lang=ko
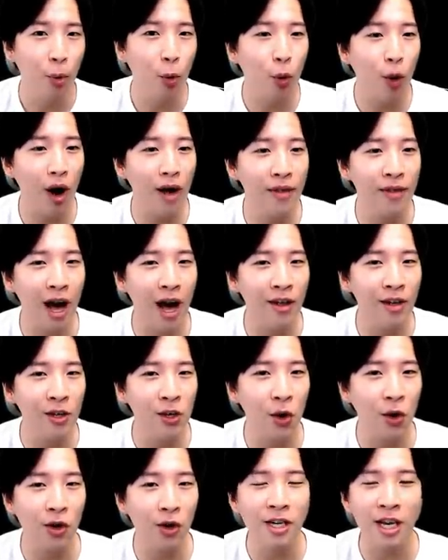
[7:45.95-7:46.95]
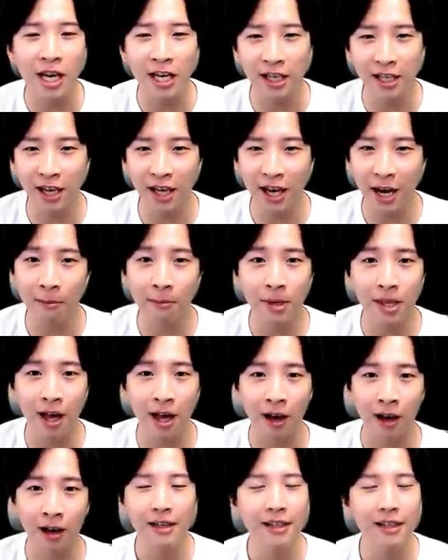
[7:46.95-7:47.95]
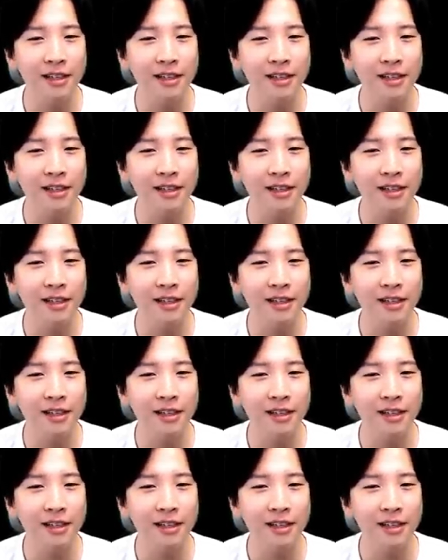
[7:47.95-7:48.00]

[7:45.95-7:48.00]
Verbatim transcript: 보관하는 거를 얘기합니다.